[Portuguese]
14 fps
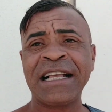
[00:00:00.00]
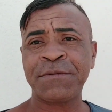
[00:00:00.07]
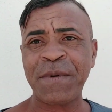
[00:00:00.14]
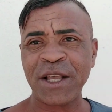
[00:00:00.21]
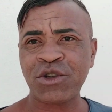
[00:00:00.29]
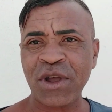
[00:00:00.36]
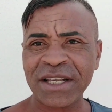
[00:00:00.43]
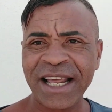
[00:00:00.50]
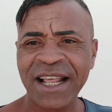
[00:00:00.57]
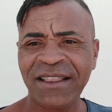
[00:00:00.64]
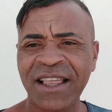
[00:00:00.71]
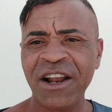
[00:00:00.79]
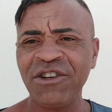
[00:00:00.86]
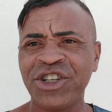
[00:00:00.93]
as pessoas
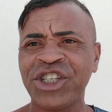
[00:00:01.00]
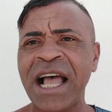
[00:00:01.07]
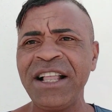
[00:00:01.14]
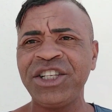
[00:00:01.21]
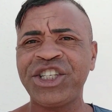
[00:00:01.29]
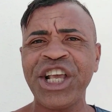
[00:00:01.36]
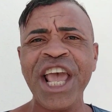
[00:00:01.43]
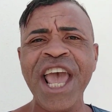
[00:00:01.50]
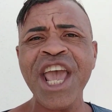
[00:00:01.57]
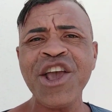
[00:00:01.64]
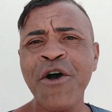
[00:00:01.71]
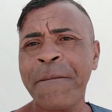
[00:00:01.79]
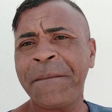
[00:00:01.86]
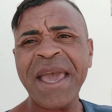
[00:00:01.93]
gritando
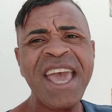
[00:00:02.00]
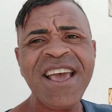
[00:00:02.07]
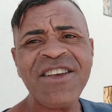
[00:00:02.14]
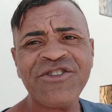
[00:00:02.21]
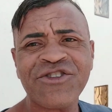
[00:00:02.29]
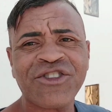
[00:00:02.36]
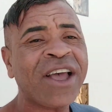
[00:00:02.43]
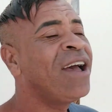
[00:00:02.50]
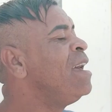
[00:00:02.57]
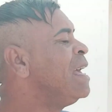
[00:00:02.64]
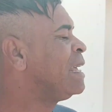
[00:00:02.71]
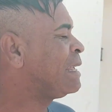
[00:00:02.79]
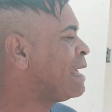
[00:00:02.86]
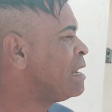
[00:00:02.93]
Xandinho, bicha,
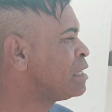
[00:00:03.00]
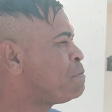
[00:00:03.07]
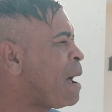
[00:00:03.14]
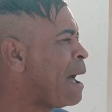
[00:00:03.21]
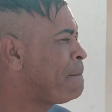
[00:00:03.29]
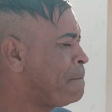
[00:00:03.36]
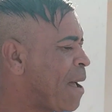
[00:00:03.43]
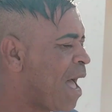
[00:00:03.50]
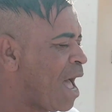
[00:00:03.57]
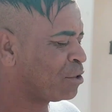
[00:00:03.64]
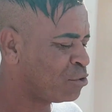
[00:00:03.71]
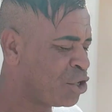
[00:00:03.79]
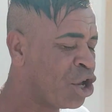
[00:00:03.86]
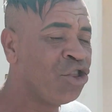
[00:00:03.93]
aqueles babados.